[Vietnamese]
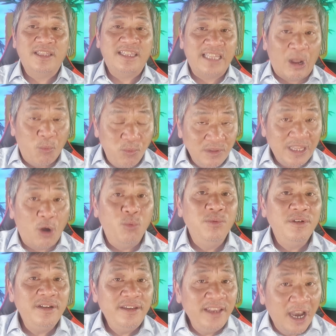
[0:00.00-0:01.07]
tổng
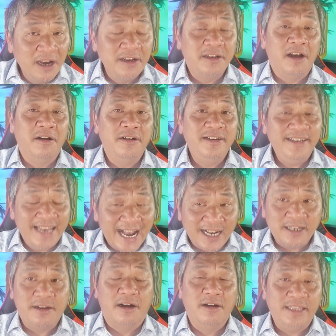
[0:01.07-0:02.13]
thống dân cử
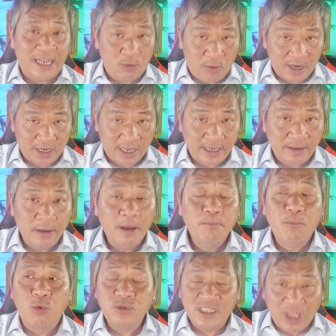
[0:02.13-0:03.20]
đắc cử tại Hoa Kỳ,
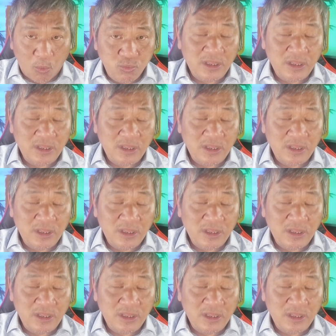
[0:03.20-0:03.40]
một tổng